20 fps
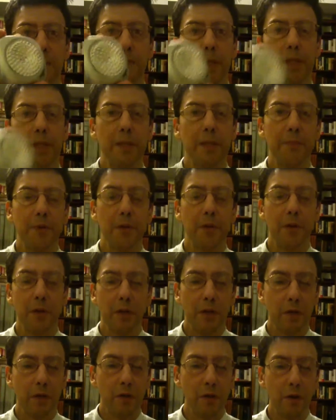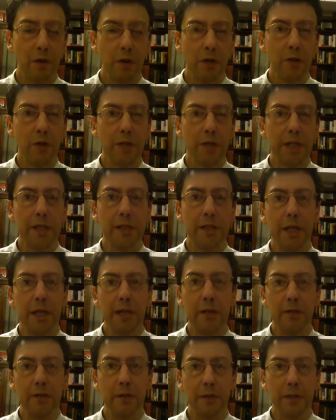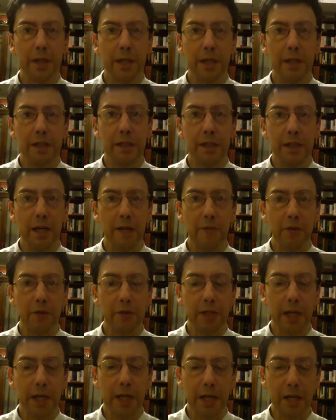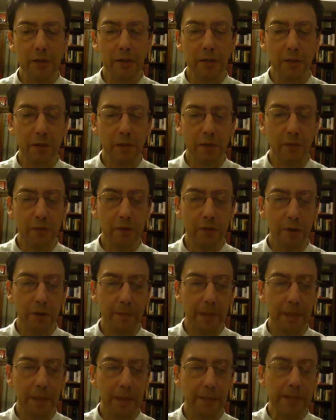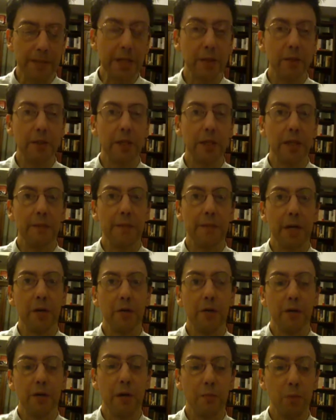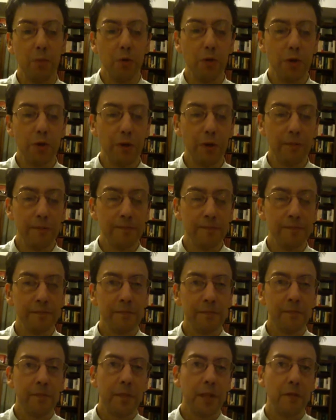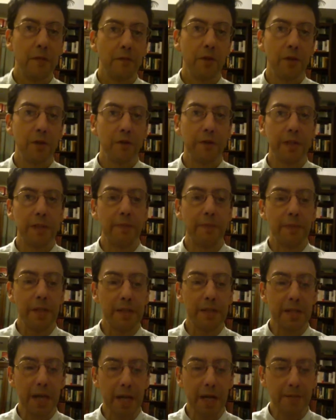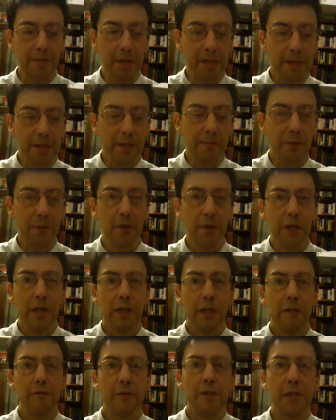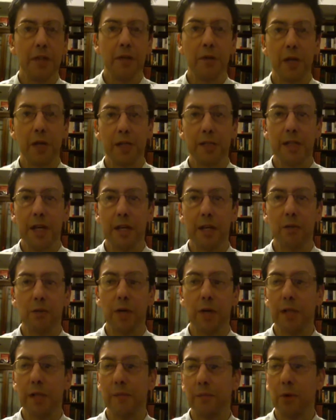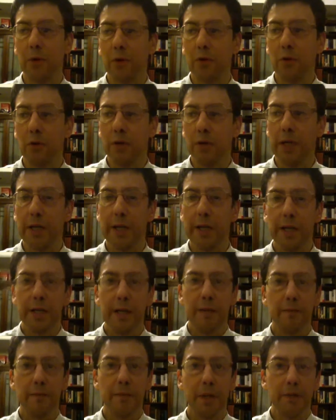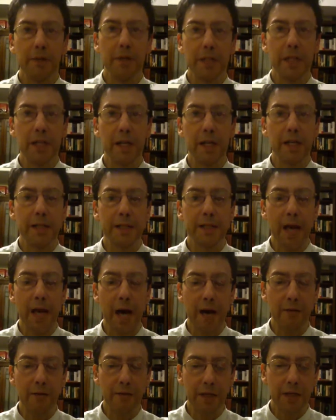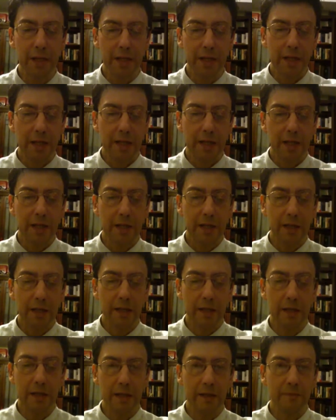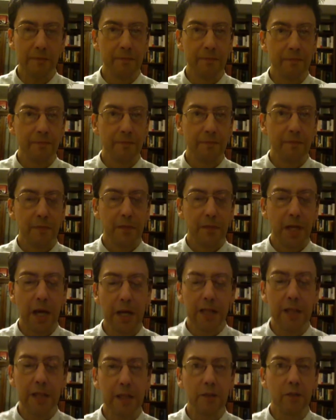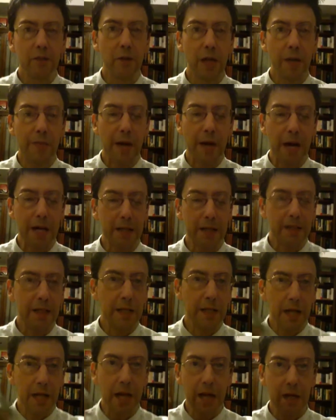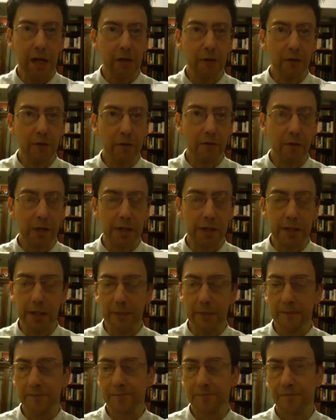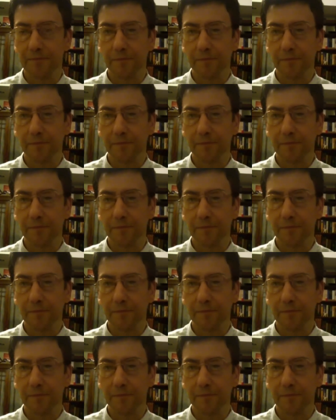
per esempio corridoi esterni o interni nella vostra casa o nel vostro appartamento che rimangono al buio voi dovete passare per esempio vicino alla serratura del portone per vedere le chiavi eh, anche dentro la macchina dove volete